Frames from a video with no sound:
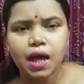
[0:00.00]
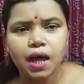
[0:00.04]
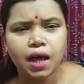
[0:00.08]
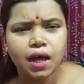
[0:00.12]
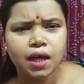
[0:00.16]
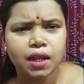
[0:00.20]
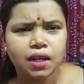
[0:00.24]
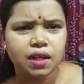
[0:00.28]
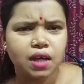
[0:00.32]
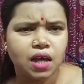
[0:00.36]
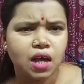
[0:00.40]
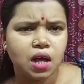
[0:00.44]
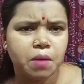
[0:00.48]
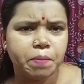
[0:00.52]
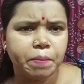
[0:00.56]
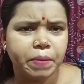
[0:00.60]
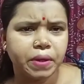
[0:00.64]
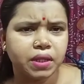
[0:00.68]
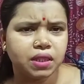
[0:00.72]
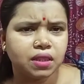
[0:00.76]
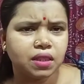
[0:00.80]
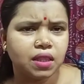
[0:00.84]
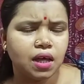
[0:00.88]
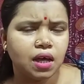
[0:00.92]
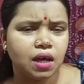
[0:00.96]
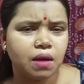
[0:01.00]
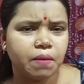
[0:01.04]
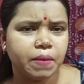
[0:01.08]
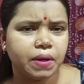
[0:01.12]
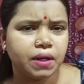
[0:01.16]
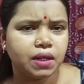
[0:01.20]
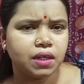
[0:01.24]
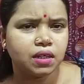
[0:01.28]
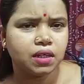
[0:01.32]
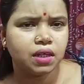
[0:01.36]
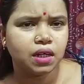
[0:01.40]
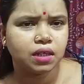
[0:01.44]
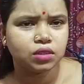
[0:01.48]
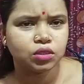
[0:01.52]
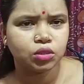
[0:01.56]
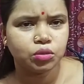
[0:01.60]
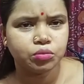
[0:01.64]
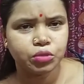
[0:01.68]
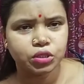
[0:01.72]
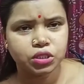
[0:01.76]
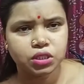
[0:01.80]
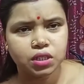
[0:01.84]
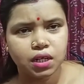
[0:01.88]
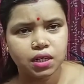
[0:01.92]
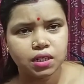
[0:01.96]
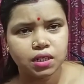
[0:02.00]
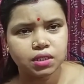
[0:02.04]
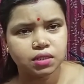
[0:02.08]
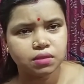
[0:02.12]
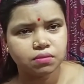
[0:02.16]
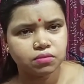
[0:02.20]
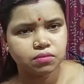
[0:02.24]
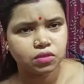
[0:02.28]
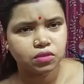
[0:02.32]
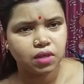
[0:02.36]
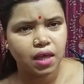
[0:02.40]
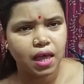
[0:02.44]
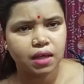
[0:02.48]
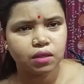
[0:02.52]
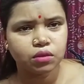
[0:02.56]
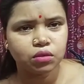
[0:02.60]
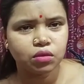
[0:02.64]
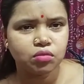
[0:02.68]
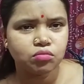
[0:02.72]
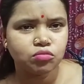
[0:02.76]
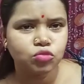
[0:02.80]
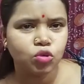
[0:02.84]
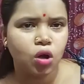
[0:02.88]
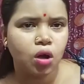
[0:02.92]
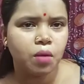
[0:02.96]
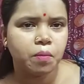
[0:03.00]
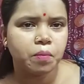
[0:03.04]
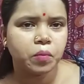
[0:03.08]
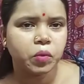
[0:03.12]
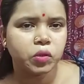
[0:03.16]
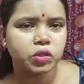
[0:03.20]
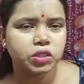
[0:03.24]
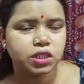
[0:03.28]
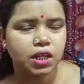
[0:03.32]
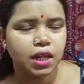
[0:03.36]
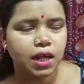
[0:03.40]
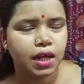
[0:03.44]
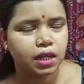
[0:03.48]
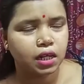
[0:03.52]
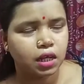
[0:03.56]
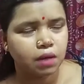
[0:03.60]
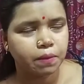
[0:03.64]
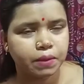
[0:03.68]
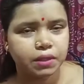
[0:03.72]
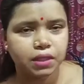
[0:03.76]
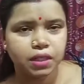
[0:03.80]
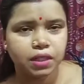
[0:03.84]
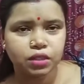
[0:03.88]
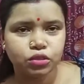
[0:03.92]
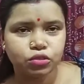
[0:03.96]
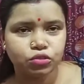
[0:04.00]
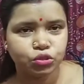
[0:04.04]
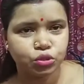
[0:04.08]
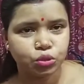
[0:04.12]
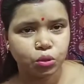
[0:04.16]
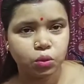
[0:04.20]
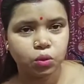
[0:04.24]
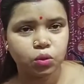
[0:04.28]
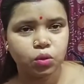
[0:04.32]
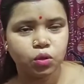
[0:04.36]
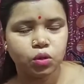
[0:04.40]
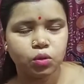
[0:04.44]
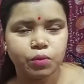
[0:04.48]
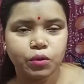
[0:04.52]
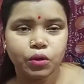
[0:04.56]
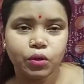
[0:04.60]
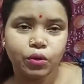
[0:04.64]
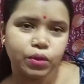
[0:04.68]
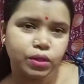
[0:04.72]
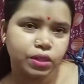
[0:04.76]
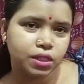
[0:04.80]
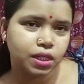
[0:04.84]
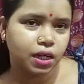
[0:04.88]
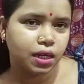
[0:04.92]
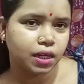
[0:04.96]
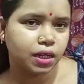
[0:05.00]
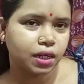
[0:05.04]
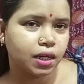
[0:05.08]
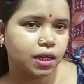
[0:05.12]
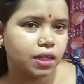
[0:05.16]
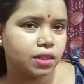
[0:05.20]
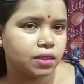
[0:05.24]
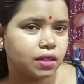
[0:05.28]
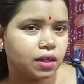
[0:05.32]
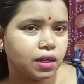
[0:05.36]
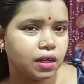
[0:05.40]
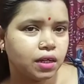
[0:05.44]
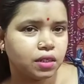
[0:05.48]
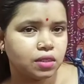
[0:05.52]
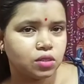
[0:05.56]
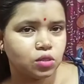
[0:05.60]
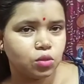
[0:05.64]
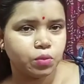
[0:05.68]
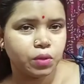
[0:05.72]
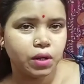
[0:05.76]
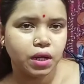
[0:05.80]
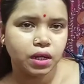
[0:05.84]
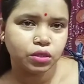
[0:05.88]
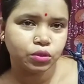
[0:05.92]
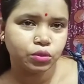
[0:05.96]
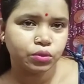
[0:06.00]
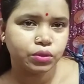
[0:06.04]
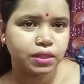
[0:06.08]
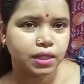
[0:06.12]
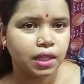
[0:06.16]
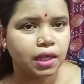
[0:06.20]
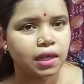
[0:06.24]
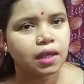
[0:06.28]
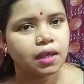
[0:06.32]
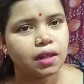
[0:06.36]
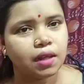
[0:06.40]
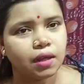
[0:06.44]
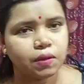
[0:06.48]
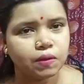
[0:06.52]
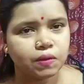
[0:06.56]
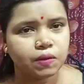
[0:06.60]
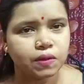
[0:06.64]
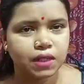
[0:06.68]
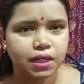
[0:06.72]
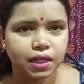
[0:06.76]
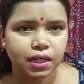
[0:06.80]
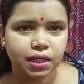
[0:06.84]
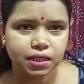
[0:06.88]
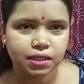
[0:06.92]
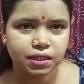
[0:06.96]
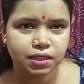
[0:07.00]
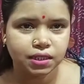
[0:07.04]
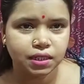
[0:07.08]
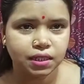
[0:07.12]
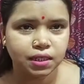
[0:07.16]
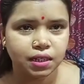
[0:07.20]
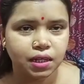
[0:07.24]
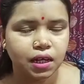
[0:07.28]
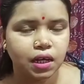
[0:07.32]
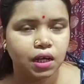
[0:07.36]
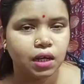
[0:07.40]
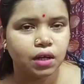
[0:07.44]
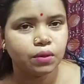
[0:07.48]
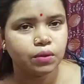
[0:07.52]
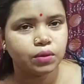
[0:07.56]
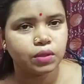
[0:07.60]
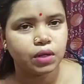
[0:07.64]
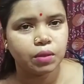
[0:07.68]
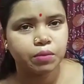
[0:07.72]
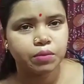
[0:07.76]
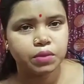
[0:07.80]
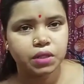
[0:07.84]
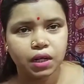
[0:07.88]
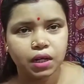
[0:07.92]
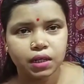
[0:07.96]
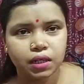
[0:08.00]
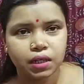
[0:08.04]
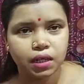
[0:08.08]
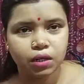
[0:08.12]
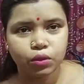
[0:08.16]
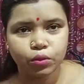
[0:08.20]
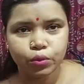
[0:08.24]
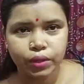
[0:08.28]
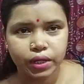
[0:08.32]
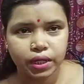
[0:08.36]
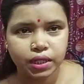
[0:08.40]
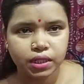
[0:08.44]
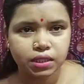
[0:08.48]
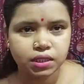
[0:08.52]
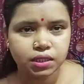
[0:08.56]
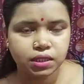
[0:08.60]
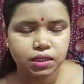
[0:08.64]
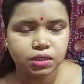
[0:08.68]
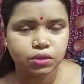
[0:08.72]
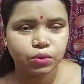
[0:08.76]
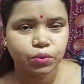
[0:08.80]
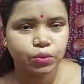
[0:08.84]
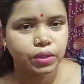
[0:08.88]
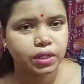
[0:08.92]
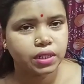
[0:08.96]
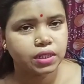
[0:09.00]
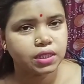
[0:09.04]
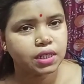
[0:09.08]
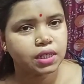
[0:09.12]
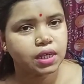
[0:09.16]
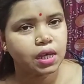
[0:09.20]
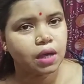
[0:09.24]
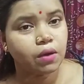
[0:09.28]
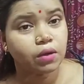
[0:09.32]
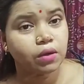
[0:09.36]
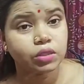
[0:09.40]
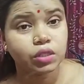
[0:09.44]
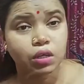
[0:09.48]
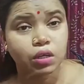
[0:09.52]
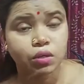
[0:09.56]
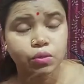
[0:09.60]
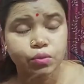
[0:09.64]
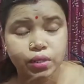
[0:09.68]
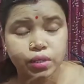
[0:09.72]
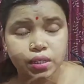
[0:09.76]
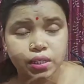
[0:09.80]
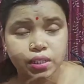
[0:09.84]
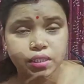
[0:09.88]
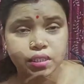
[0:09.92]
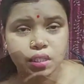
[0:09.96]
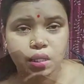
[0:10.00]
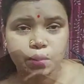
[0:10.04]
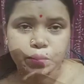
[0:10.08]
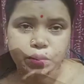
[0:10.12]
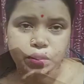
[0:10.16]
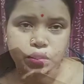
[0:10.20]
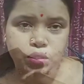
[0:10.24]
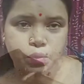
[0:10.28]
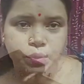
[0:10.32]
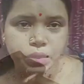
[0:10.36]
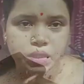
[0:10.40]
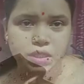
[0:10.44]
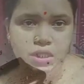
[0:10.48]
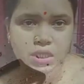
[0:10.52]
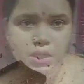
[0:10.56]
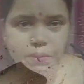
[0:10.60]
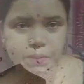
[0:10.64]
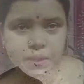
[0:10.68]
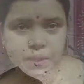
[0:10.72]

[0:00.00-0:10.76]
হালকা পাতলা মানে একদম মশলা একদম কম মশলা হালকা পাতলা একটু ঝোল করব ওইটা আগে তোমরা একটু দেখে নাও ঠিক আছে ওটা আমি রান্না করে নিই করে নিয়ে খাওয়া দাওয়া করে নিই তারপরে তোমাদের সামনে